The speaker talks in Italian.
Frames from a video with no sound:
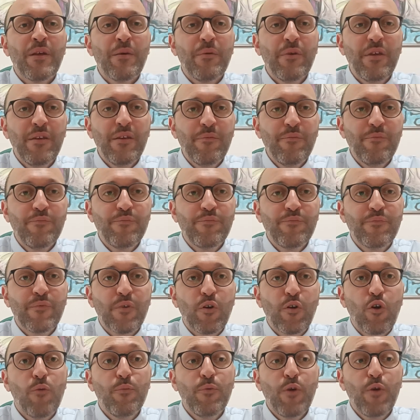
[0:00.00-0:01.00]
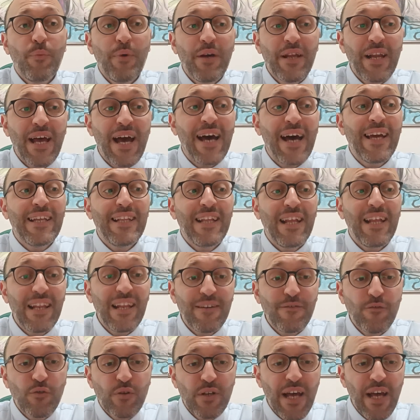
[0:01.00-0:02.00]
in, come operai nel
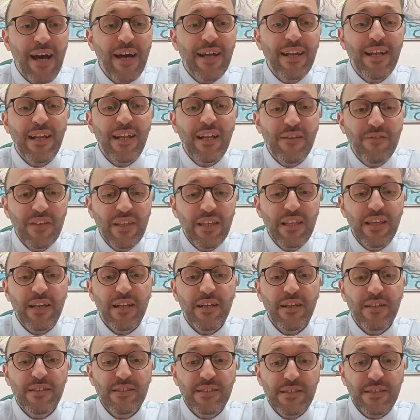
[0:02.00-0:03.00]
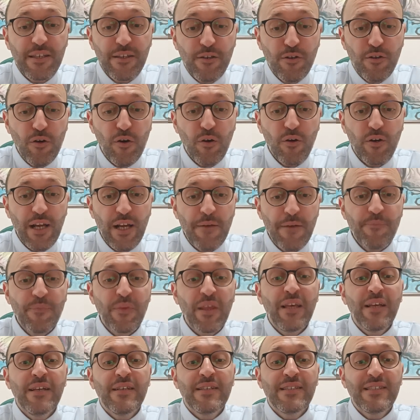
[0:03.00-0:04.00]
lavorare alla vigna del Signore,
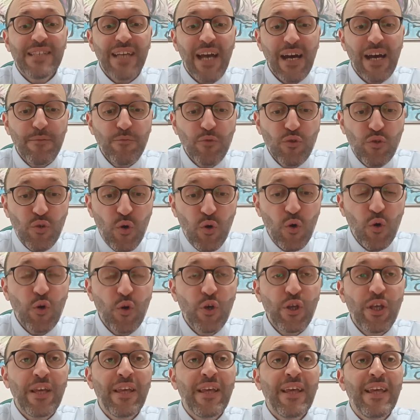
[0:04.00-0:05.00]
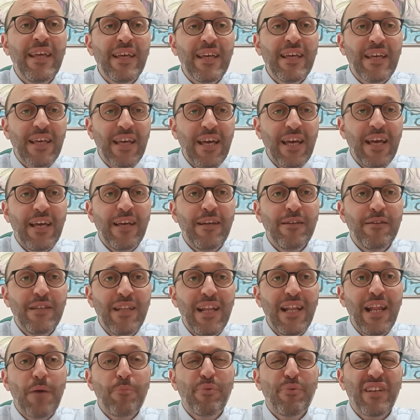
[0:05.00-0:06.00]
siamo noi che
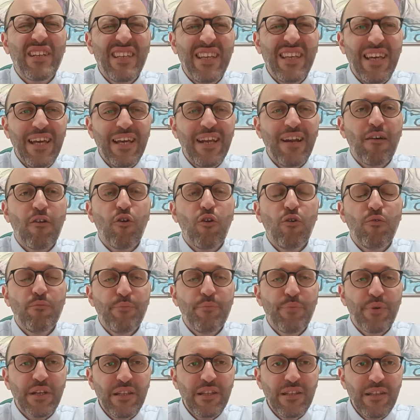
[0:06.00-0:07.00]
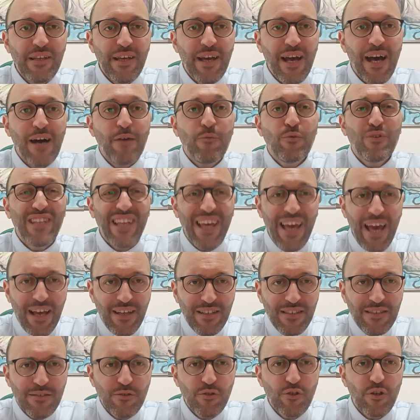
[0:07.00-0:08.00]
nella preghiera comprendiamo di
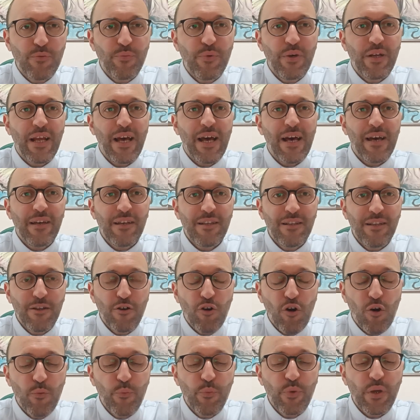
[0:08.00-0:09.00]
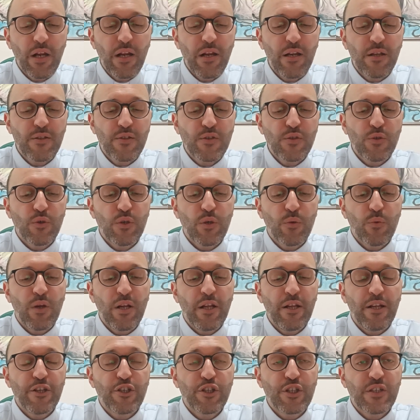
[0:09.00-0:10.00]
essere operai, di compiere le azioni
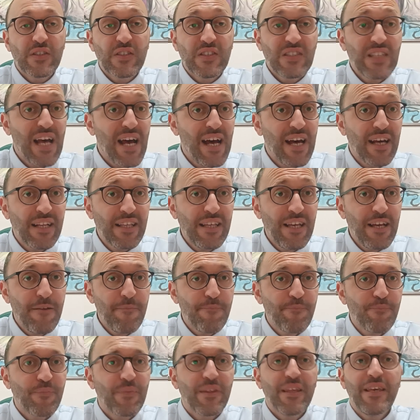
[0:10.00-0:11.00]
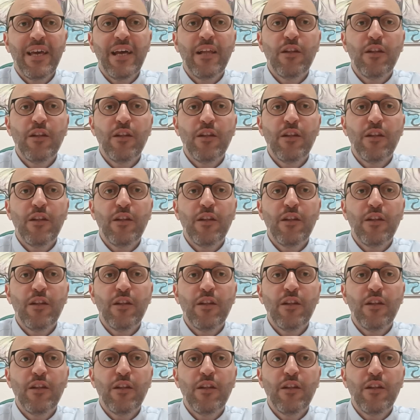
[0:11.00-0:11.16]
quelle necessarie, e